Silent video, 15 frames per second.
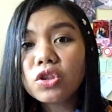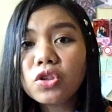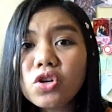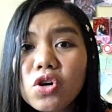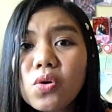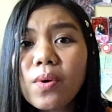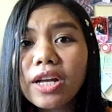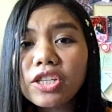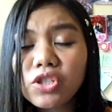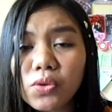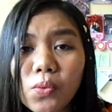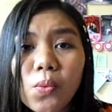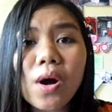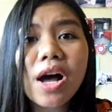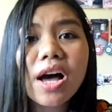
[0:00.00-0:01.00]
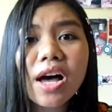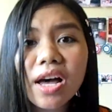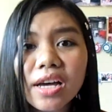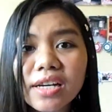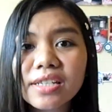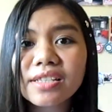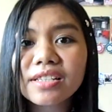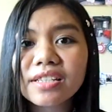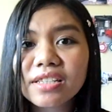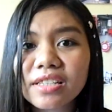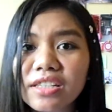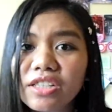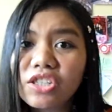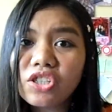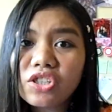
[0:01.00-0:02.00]
Do what you want.
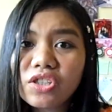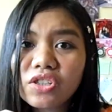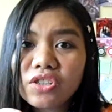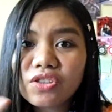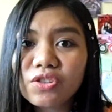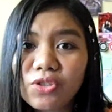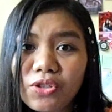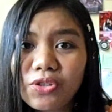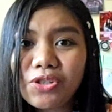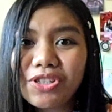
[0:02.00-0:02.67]
Do